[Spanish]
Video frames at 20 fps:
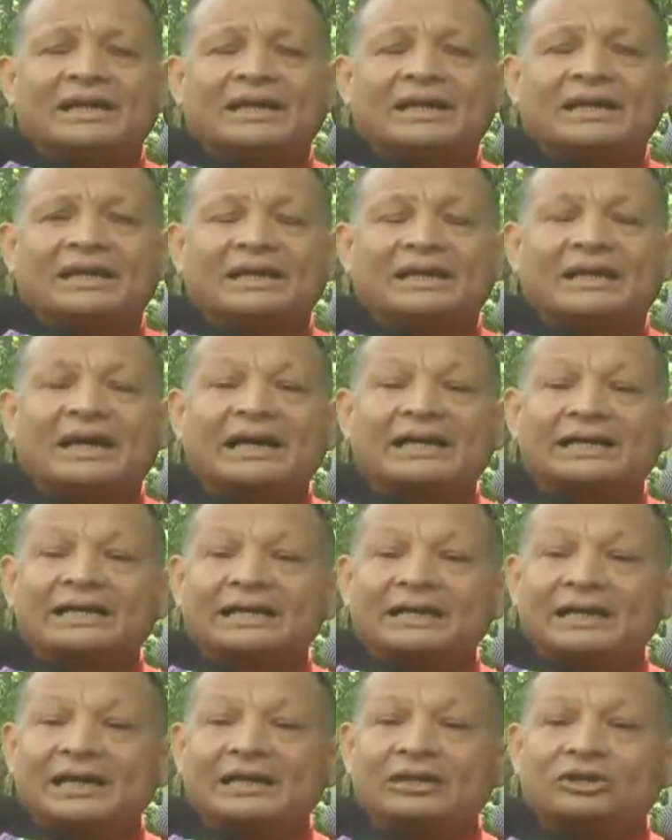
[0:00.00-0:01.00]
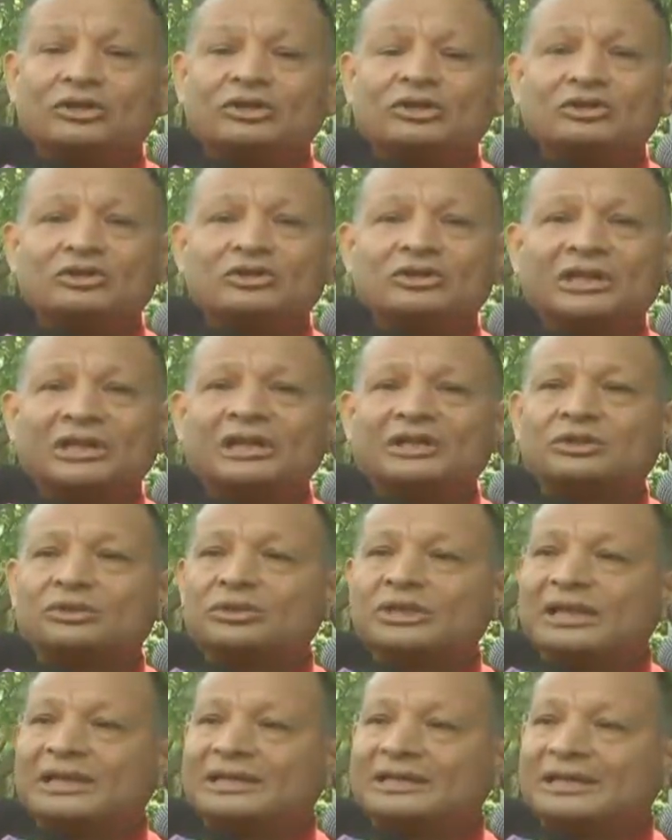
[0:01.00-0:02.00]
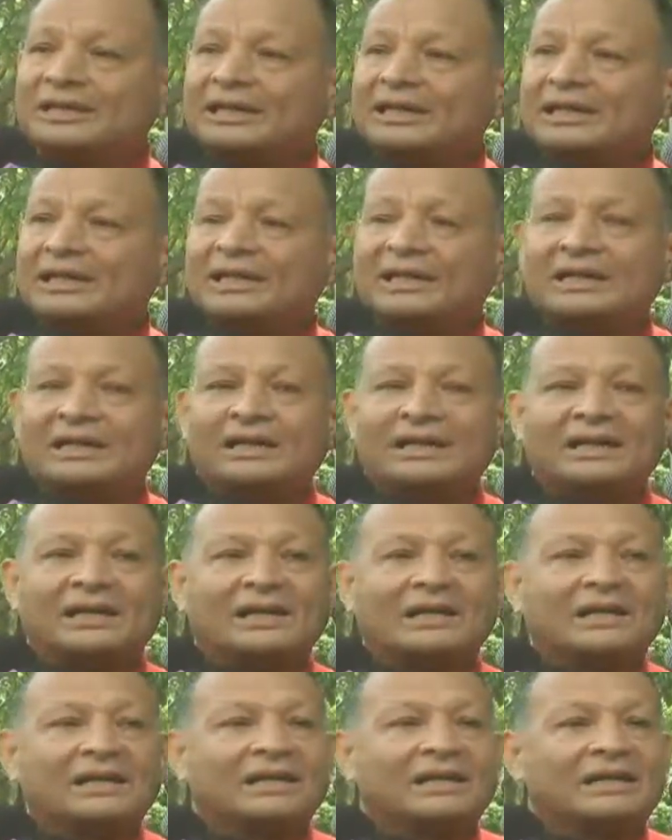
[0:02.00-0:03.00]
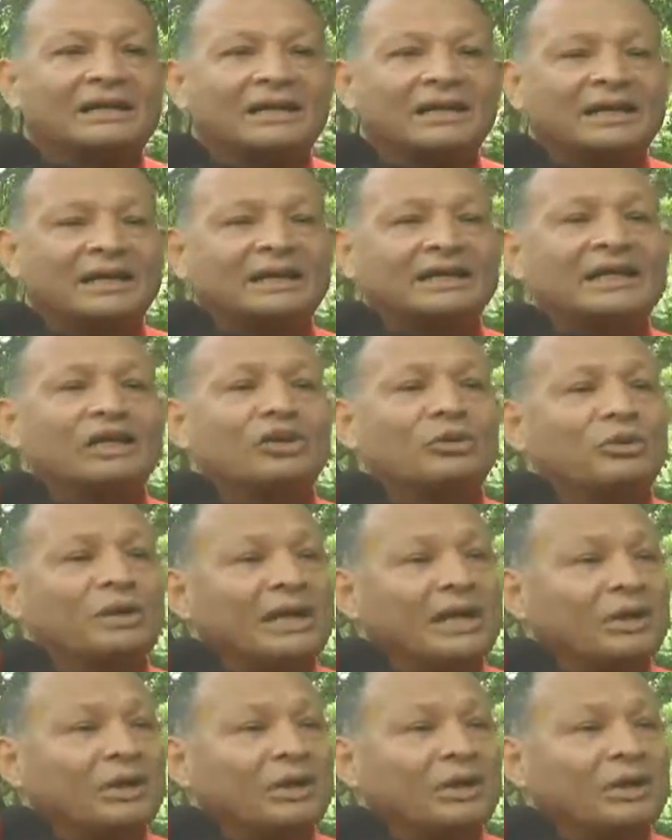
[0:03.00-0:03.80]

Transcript: eh, eh, candidatos estudiantiles eh,